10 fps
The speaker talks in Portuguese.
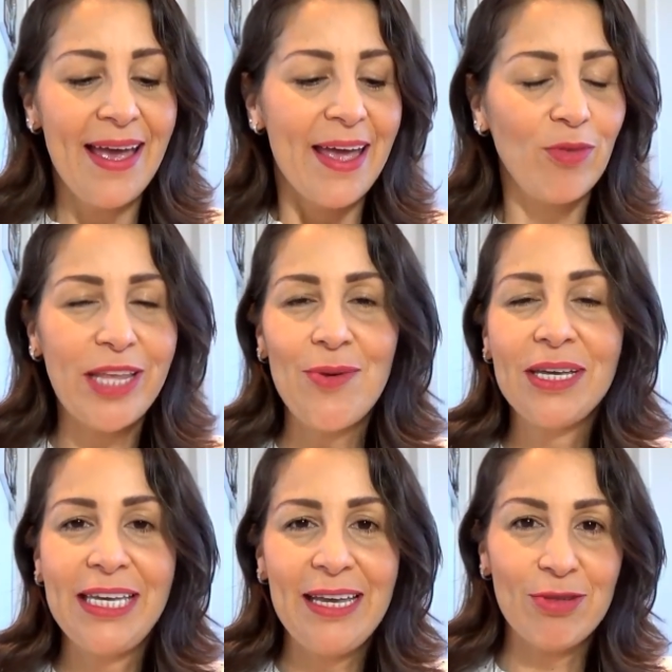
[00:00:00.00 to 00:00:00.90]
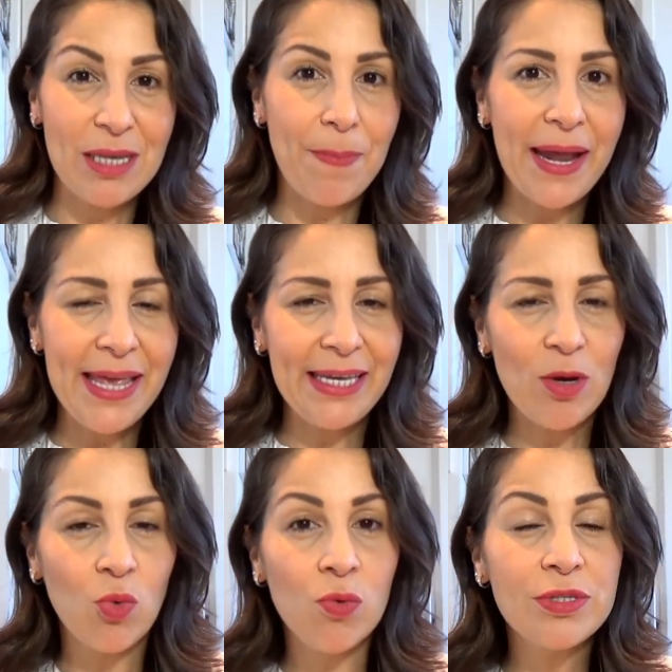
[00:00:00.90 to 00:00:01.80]
Eu tenho aqui, eu separei aqui
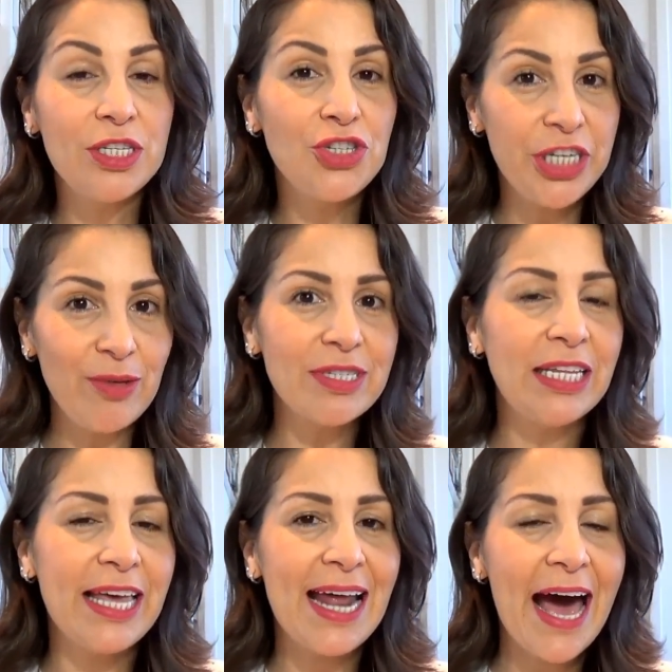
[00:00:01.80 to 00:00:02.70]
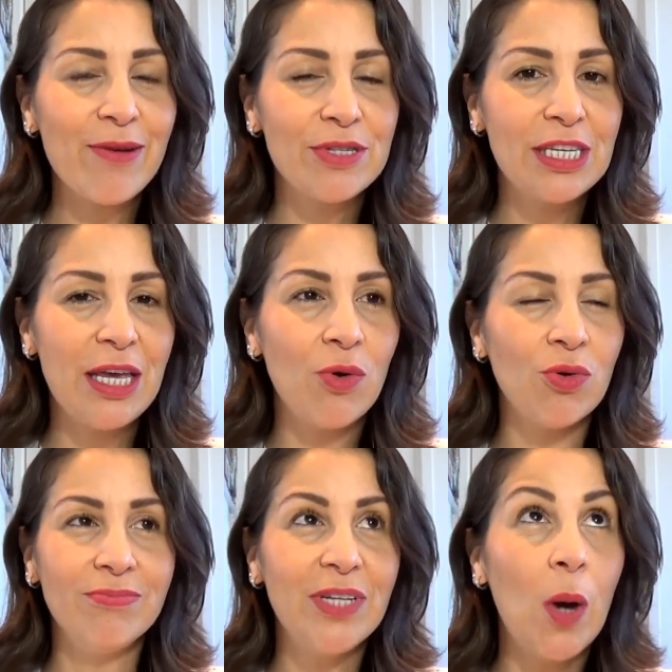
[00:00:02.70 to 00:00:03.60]
alguns estilos literários que
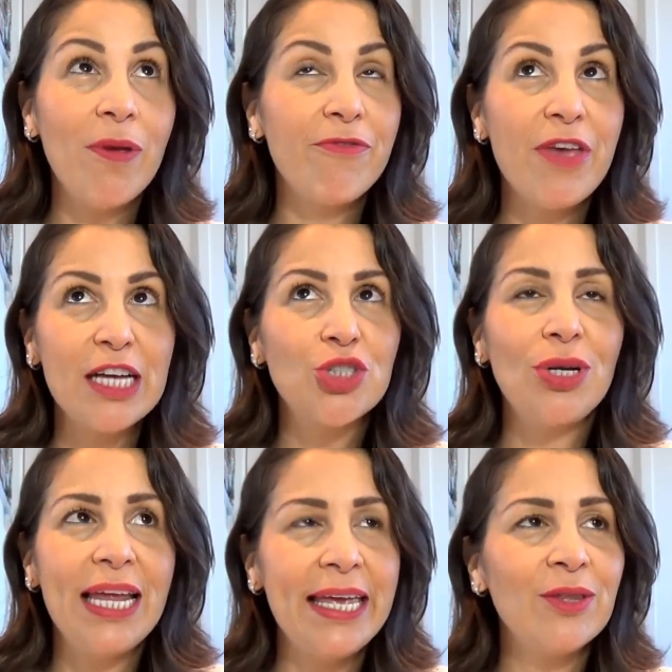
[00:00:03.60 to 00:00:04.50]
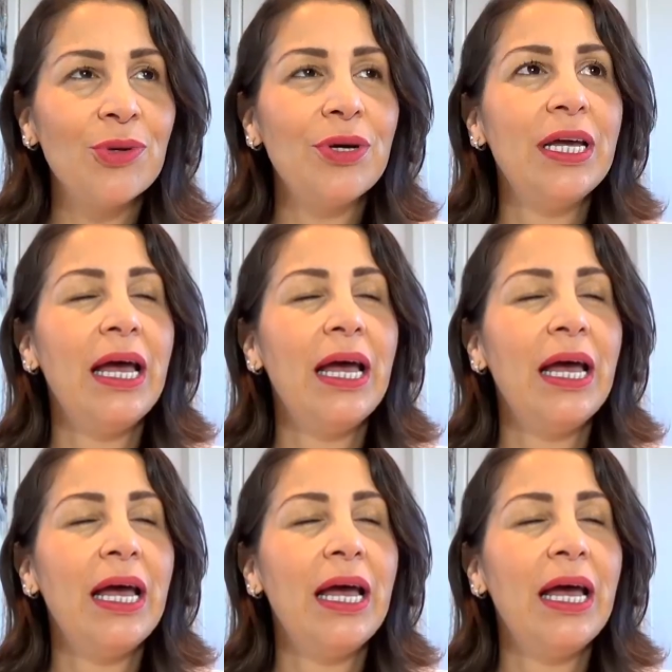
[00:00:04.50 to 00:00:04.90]
eu não me vejo lendo,